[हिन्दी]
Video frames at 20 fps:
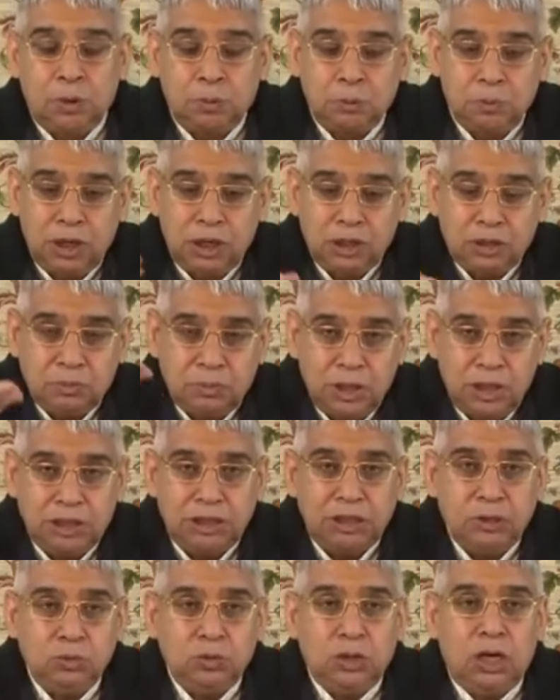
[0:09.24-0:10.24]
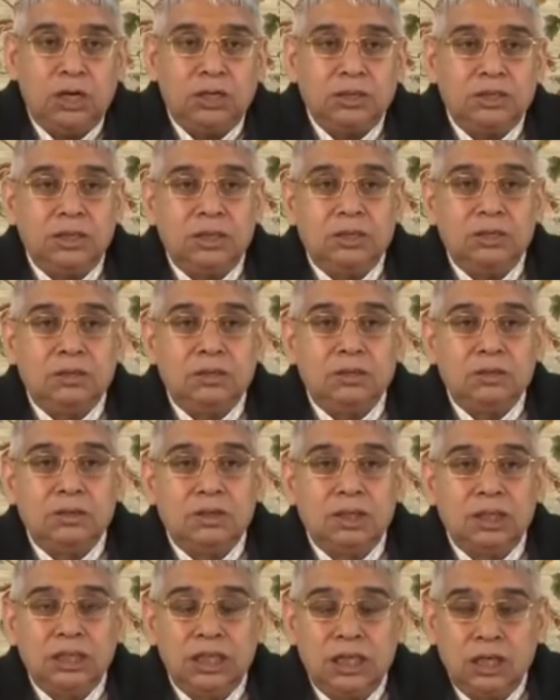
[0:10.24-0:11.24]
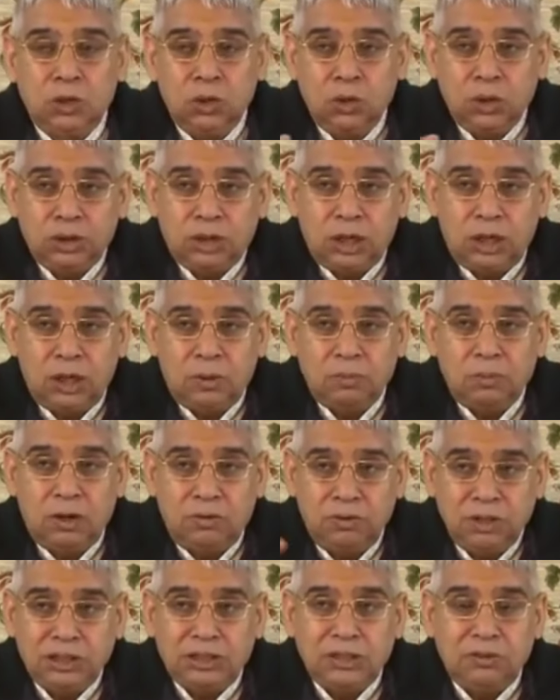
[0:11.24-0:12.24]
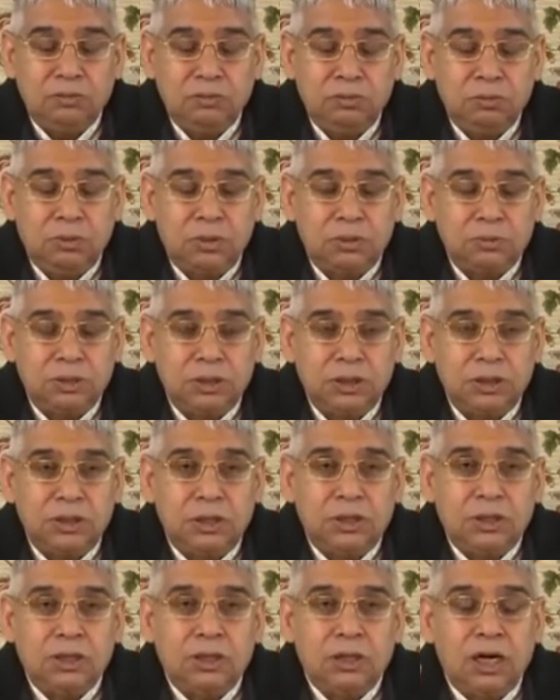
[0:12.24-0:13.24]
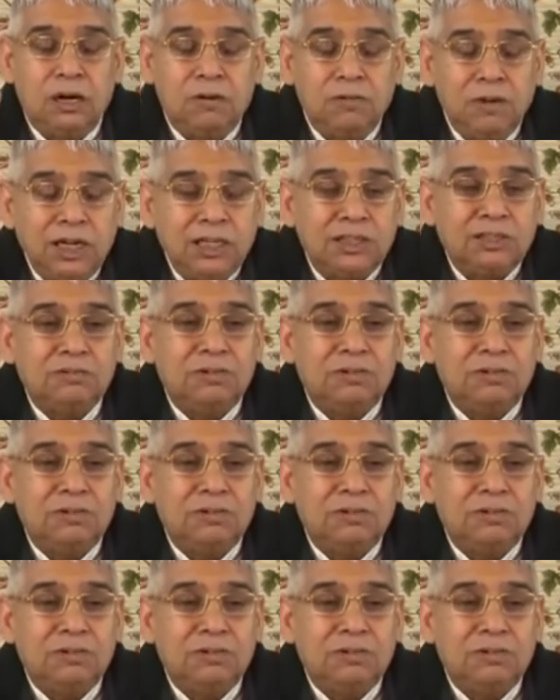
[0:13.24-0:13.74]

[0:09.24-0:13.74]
परमात्मा इति उदाहरत है यह लोग तेरे नाम अवय से विवर्ती अवय